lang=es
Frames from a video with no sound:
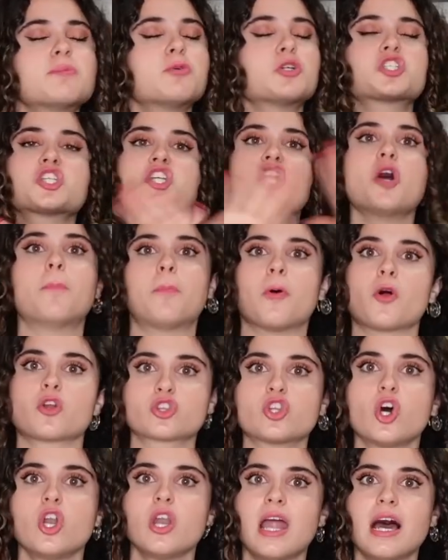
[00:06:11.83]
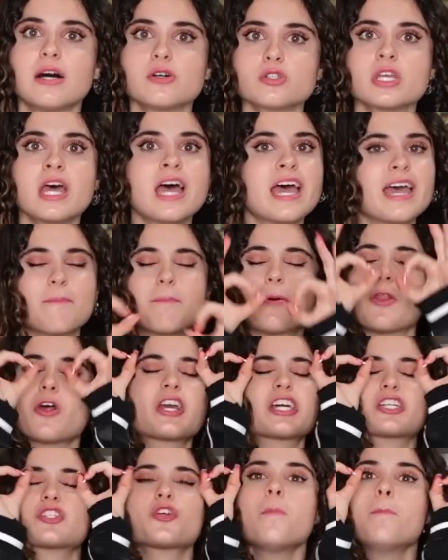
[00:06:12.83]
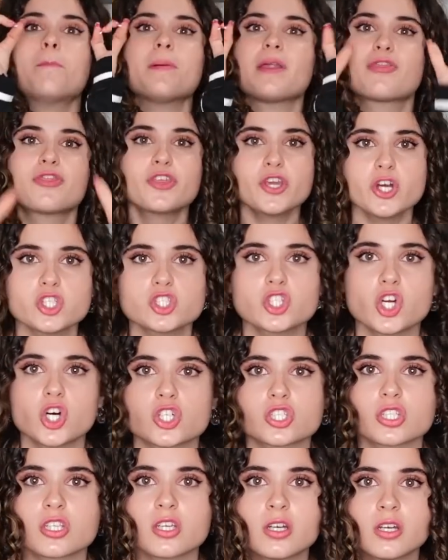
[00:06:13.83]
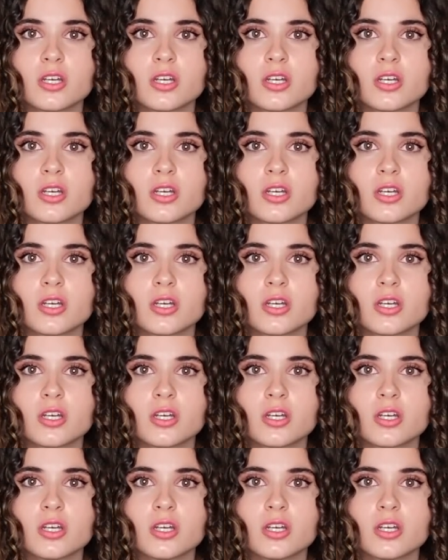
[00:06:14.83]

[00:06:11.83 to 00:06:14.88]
y bolsillos por todos lados, pero es que son preciosos.